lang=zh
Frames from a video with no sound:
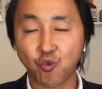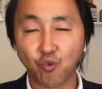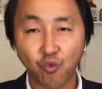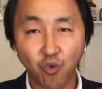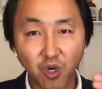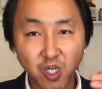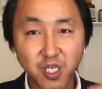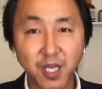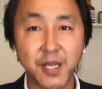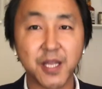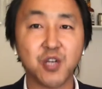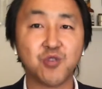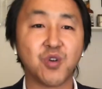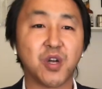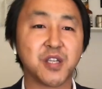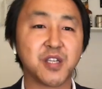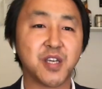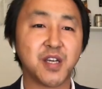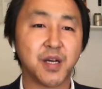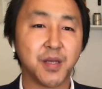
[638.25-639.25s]
国产的
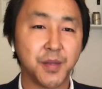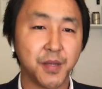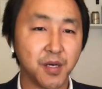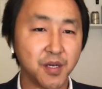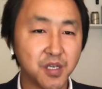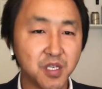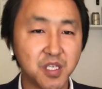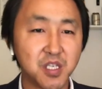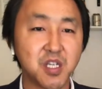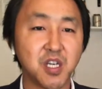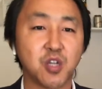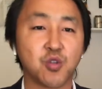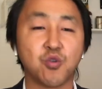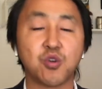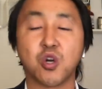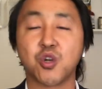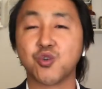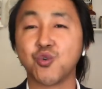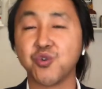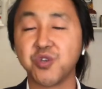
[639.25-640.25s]
软件啊，能卸
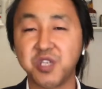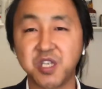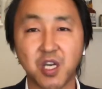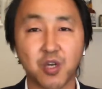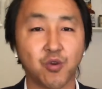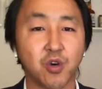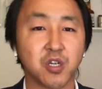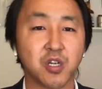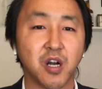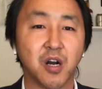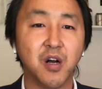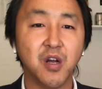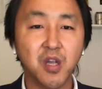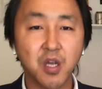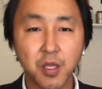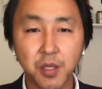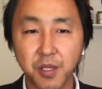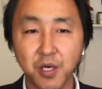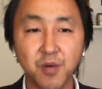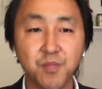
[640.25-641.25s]
多少就卸多少，
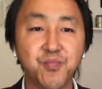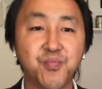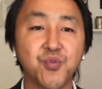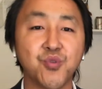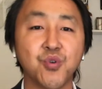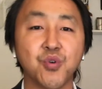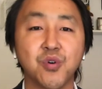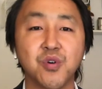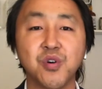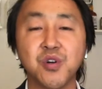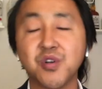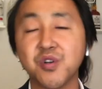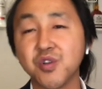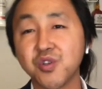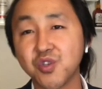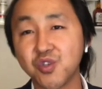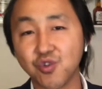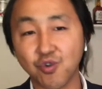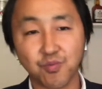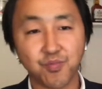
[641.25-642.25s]
能不用
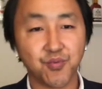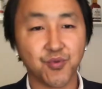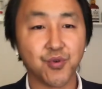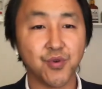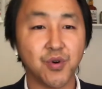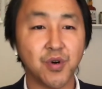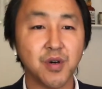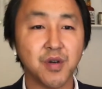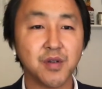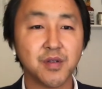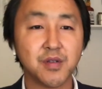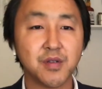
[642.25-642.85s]
就不用。